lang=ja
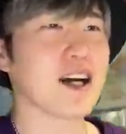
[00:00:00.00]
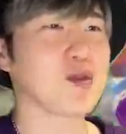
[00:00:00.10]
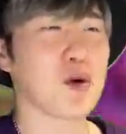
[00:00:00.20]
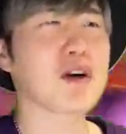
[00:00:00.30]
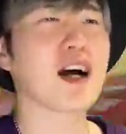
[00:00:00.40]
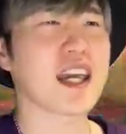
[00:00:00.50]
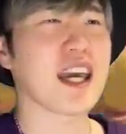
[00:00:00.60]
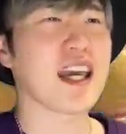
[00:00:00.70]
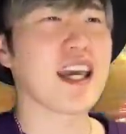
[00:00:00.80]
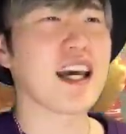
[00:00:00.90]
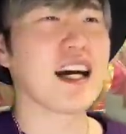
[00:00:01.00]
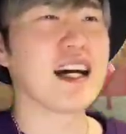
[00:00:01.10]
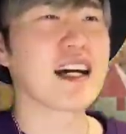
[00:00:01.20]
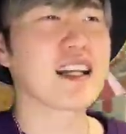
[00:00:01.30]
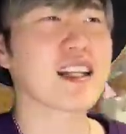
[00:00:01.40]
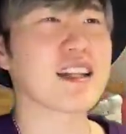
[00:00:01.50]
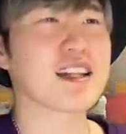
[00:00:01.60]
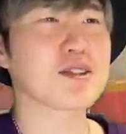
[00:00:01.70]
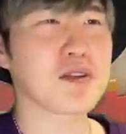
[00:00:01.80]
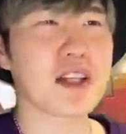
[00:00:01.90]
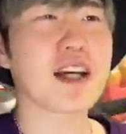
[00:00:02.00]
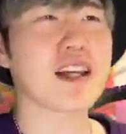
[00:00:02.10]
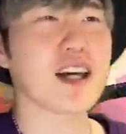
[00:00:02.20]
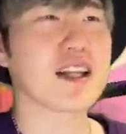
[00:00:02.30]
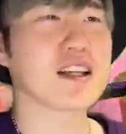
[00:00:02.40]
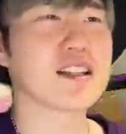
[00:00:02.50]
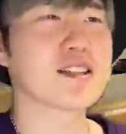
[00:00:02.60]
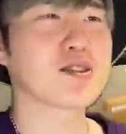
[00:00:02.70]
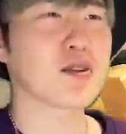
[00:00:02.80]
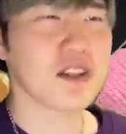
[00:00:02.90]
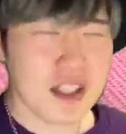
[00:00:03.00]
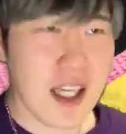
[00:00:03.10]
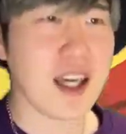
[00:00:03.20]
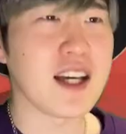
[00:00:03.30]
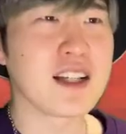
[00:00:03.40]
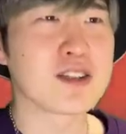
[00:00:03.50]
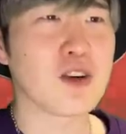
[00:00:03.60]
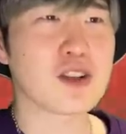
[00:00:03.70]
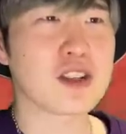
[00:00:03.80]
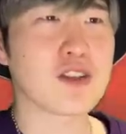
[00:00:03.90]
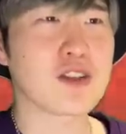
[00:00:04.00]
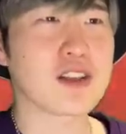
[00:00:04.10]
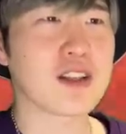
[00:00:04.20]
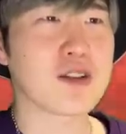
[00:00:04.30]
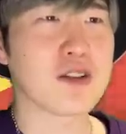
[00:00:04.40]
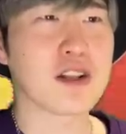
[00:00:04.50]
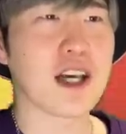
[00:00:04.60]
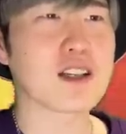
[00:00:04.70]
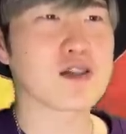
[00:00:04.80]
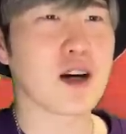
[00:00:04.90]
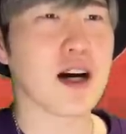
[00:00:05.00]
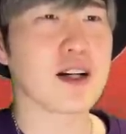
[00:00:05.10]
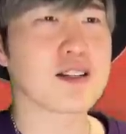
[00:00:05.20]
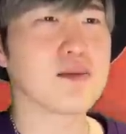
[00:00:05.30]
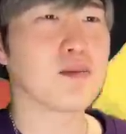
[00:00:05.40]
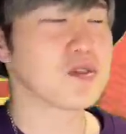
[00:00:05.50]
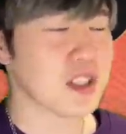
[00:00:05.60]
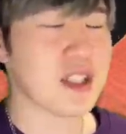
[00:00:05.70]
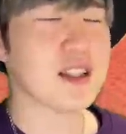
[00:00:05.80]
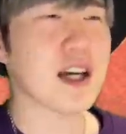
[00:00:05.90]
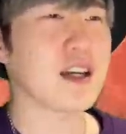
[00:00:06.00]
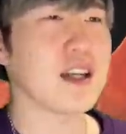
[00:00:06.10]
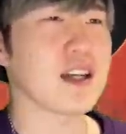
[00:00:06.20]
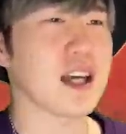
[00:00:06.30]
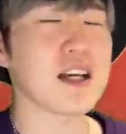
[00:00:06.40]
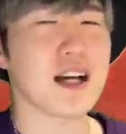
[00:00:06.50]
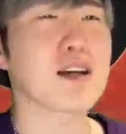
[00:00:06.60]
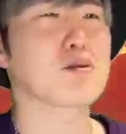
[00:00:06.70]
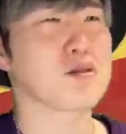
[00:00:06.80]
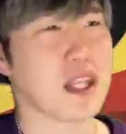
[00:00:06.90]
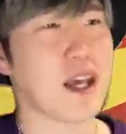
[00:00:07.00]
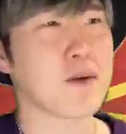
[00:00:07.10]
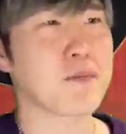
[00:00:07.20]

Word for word: るおかげただそれだけやねんそれで調子乗ってるようなやつは絶対に限界来るて。